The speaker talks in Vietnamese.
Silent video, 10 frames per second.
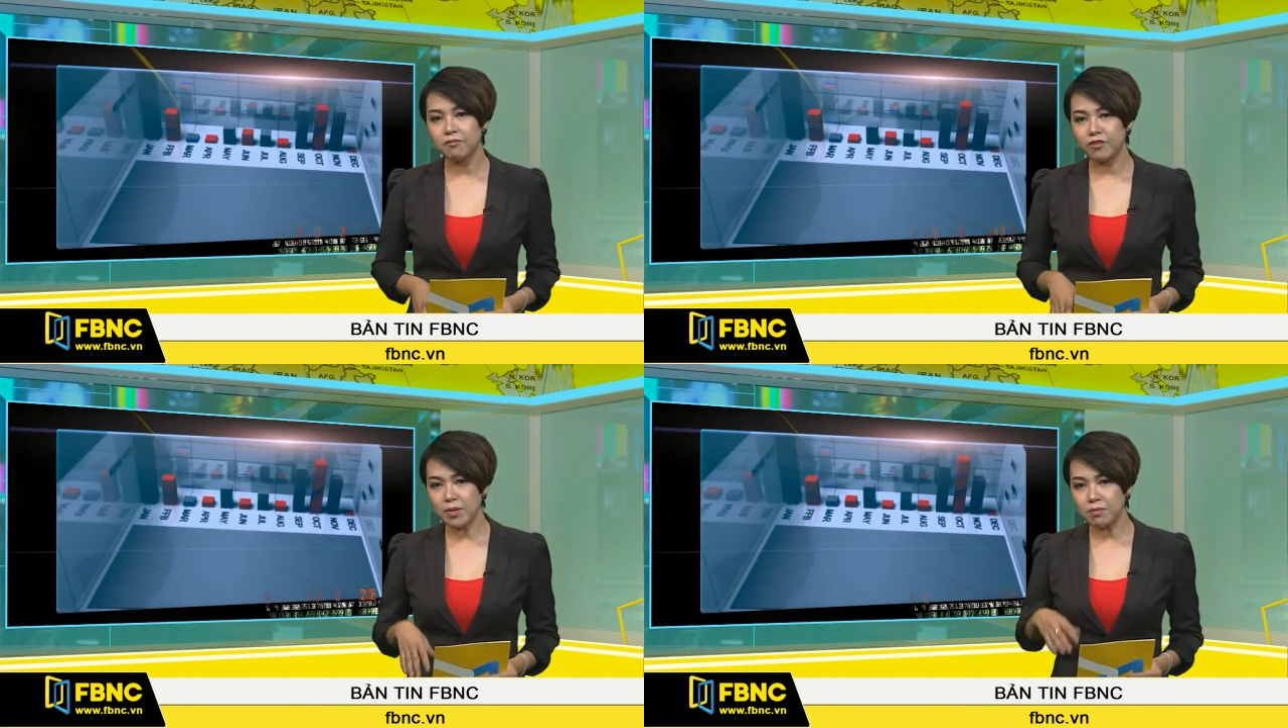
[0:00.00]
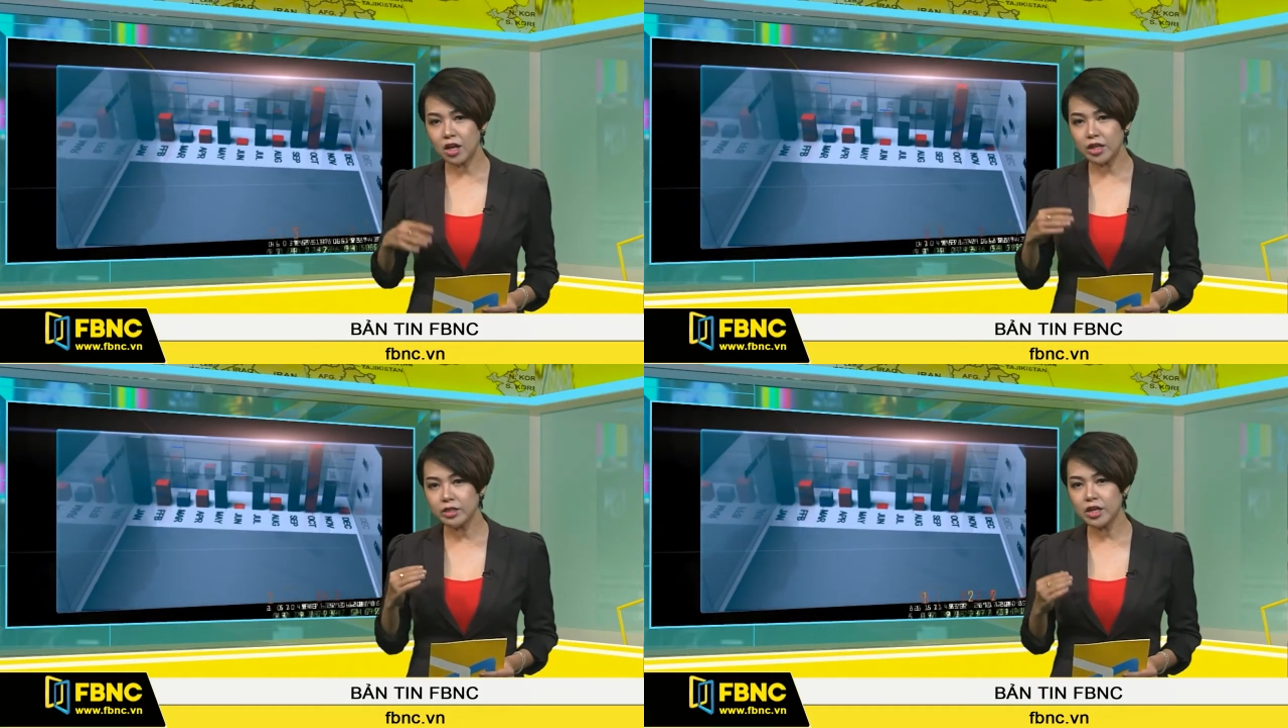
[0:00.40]
phải
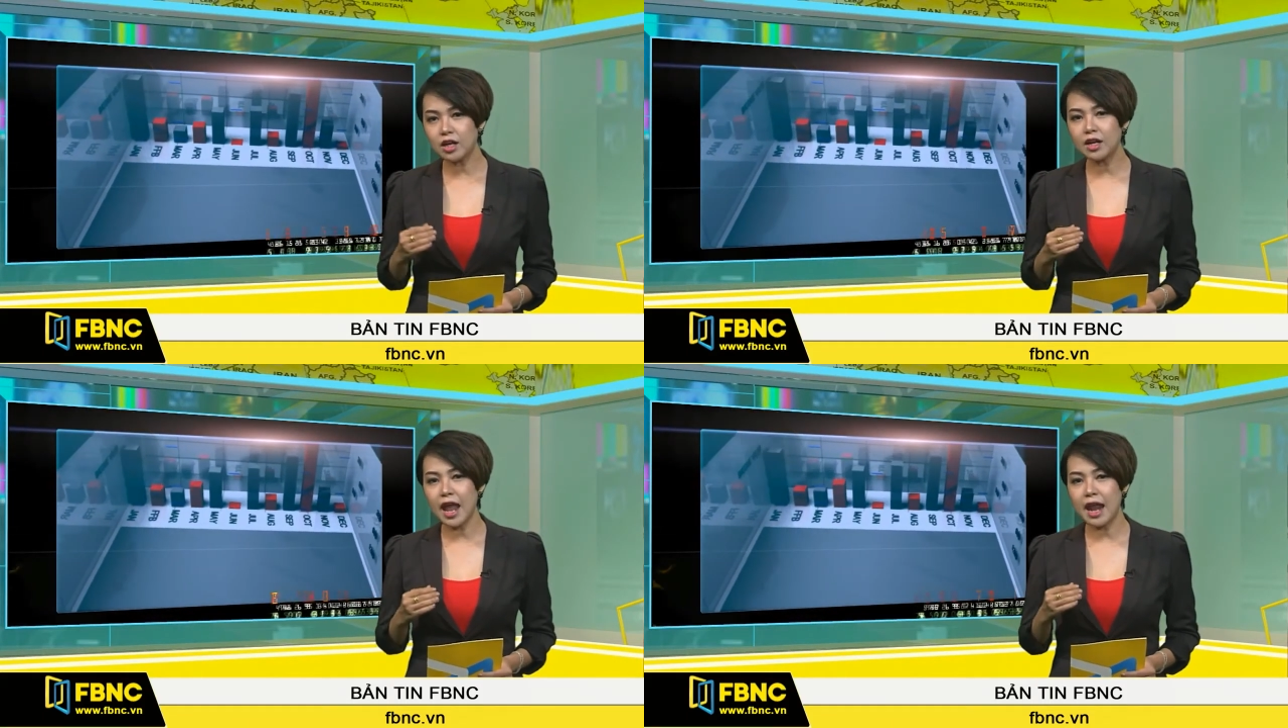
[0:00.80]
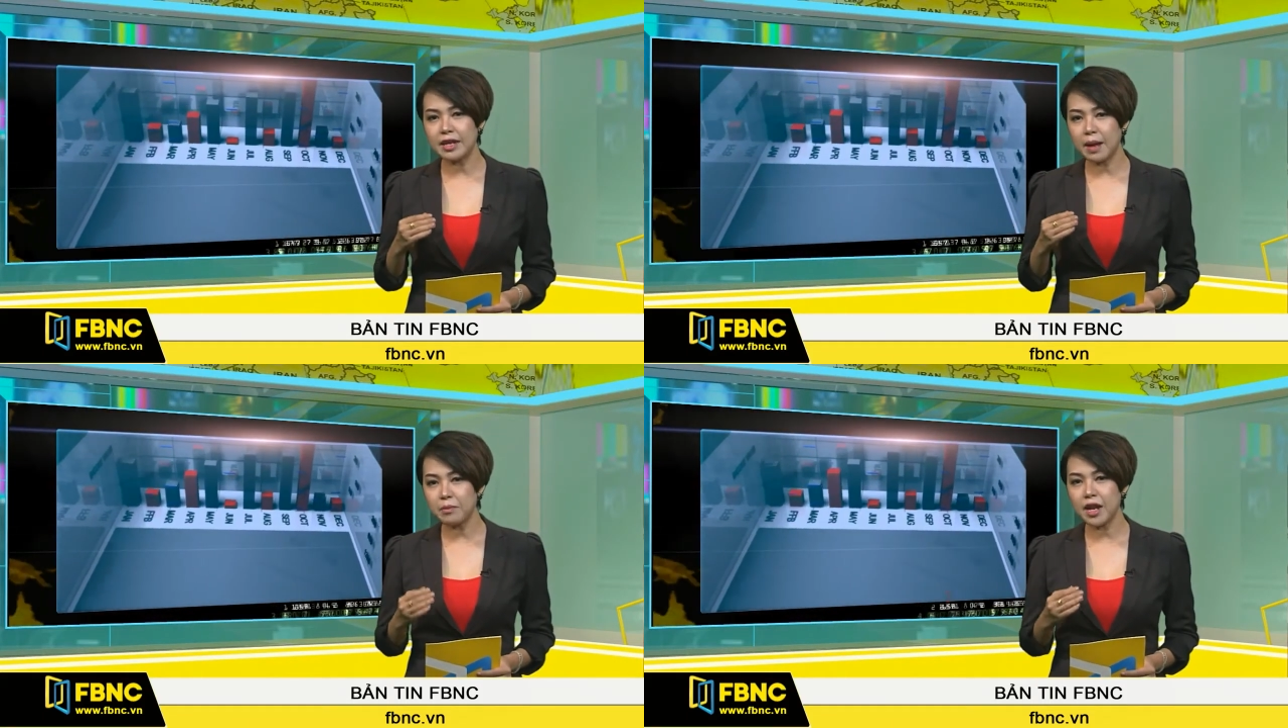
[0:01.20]
mất ít nhất là
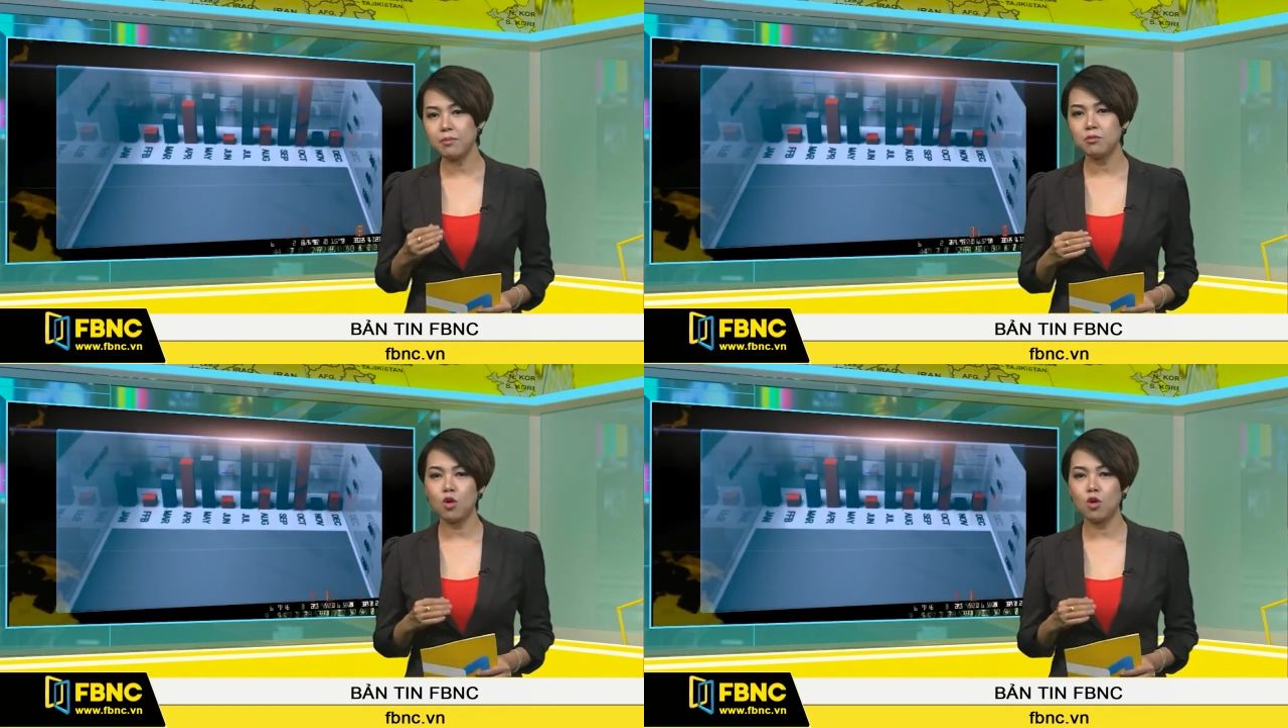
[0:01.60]
5 năm